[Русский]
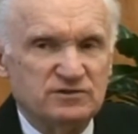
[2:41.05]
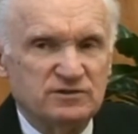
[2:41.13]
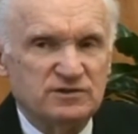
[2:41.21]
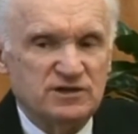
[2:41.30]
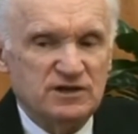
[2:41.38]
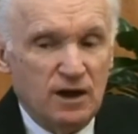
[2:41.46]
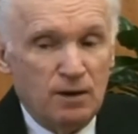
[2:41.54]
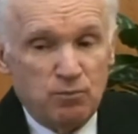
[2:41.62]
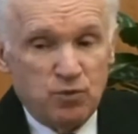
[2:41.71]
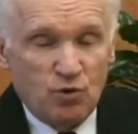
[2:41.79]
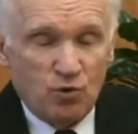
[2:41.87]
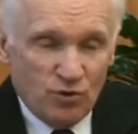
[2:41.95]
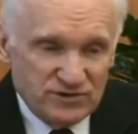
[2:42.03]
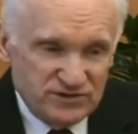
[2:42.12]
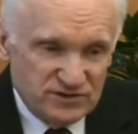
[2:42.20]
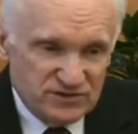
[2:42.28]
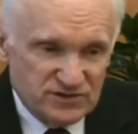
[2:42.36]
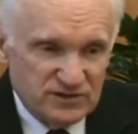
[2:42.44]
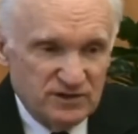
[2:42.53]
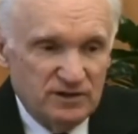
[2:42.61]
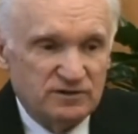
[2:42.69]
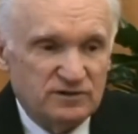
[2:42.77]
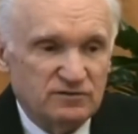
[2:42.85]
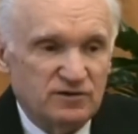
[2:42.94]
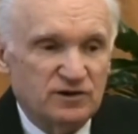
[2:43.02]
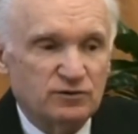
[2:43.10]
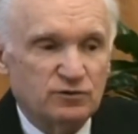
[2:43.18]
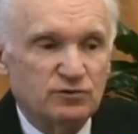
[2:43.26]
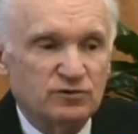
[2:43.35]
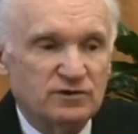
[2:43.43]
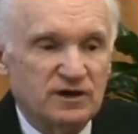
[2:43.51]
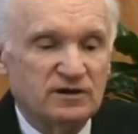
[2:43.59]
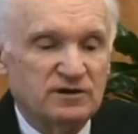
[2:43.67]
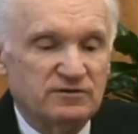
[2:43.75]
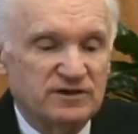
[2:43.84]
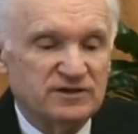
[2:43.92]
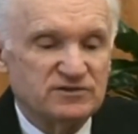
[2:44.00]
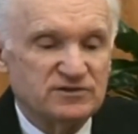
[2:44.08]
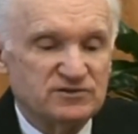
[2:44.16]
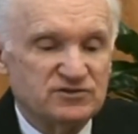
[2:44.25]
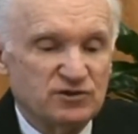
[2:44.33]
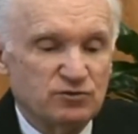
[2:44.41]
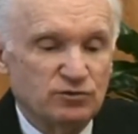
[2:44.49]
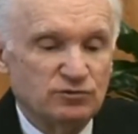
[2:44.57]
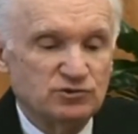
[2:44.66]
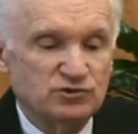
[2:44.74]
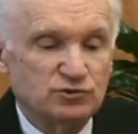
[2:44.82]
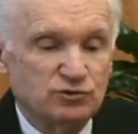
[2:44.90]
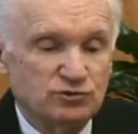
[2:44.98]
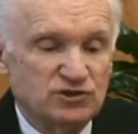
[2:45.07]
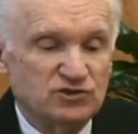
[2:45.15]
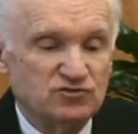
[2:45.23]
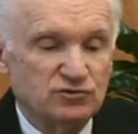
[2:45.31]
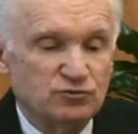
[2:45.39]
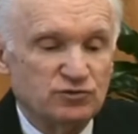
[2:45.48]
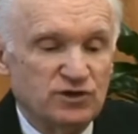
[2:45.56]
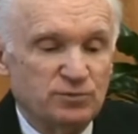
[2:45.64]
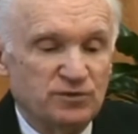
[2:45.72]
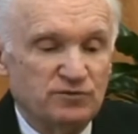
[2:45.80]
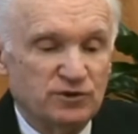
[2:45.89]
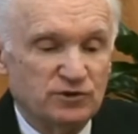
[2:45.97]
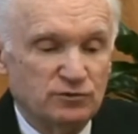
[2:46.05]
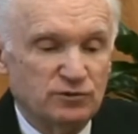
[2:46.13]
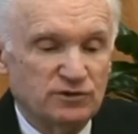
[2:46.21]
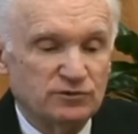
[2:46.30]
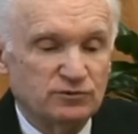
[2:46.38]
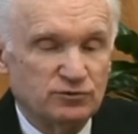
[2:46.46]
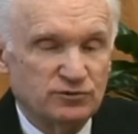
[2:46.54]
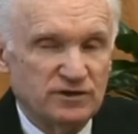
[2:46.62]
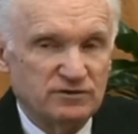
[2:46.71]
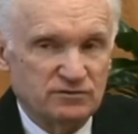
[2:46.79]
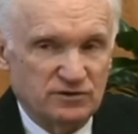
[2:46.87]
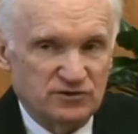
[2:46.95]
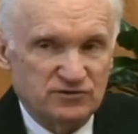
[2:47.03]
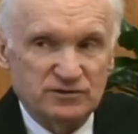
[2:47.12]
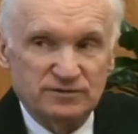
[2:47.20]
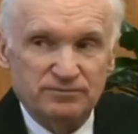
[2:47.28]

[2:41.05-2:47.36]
И обходится это вокруг. Как говорят, закон, что дышло, куда повернуло, туда и вышло.